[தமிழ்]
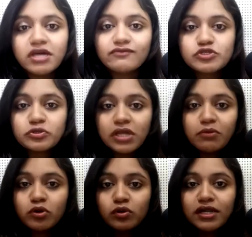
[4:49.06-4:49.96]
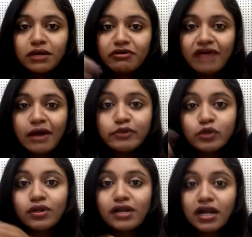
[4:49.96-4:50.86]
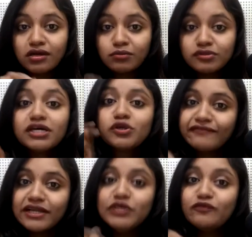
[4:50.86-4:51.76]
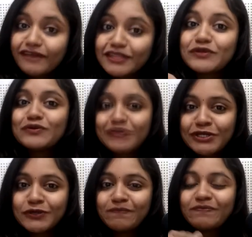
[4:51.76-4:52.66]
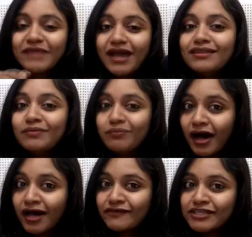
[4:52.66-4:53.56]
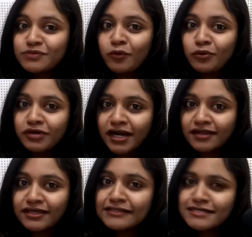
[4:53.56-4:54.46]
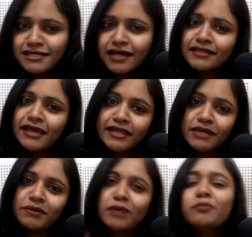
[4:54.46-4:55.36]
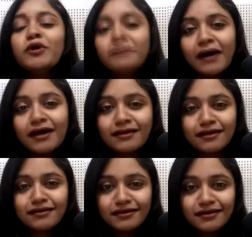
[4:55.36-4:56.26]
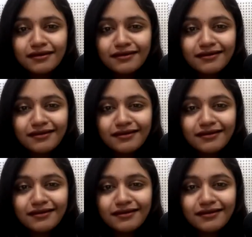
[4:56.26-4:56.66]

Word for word: இந்த மாதிரி விஷயம் நமக்குள்ளே நம்ம ஃபேமிலிக்குள்ளே நடக்கும்போது அதோடய வலியும் வேதனையும் தெரியும் அந்த ஆறு வயசு பொண்ணு நடந்த இன்சிடெண்ட் அந்த ஏரியா பக்கம் போய் பாருங்கள்